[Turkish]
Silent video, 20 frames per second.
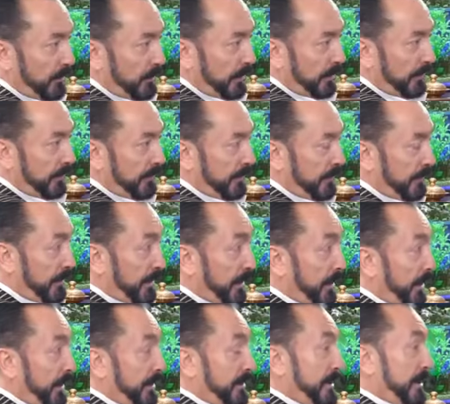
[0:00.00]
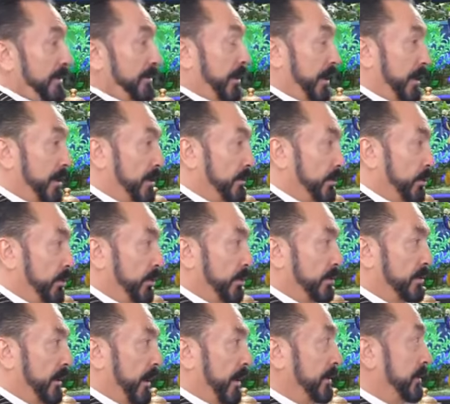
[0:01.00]
mi? Hayır sen daha iyi
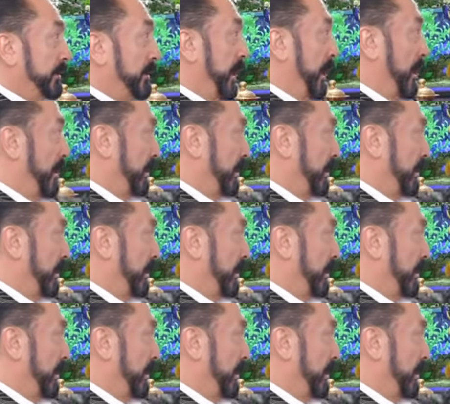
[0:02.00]
biliyorsan gel